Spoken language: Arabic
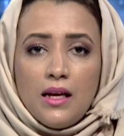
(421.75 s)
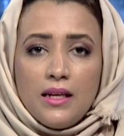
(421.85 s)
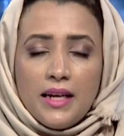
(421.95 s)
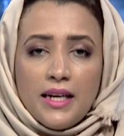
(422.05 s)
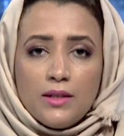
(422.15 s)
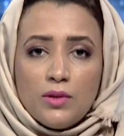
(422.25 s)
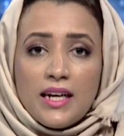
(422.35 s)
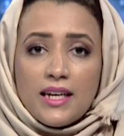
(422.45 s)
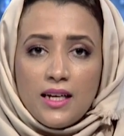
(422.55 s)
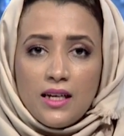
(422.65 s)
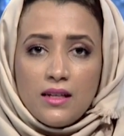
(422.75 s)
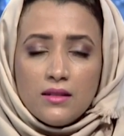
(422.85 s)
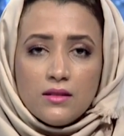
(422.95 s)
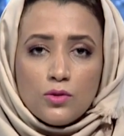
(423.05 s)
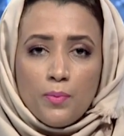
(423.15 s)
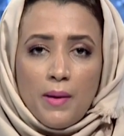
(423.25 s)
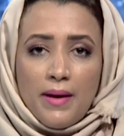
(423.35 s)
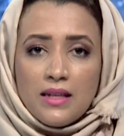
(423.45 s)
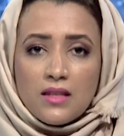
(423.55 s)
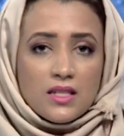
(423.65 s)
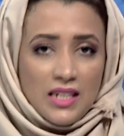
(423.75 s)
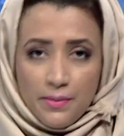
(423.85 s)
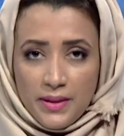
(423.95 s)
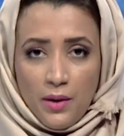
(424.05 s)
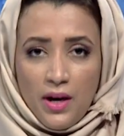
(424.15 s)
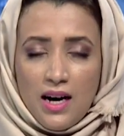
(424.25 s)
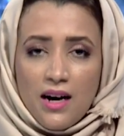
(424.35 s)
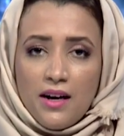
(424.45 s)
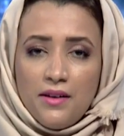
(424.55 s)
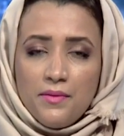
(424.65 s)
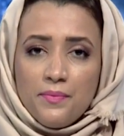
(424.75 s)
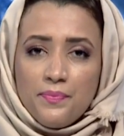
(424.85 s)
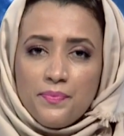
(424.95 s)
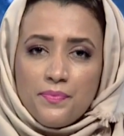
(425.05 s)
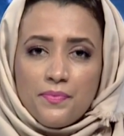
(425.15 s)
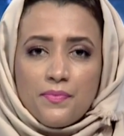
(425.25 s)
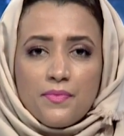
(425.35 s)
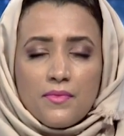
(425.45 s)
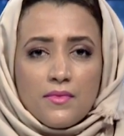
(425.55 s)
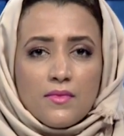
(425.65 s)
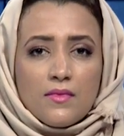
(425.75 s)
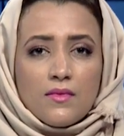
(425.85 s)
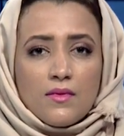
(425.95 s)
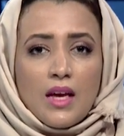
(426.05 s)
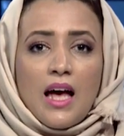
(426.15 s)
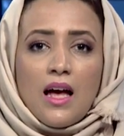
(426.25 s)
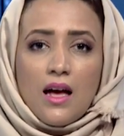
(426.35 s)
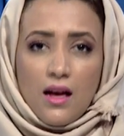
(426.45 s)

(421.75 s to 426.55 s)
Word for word: يعني هناك ربما تصعيد من نوع آخر؟ نعم نعم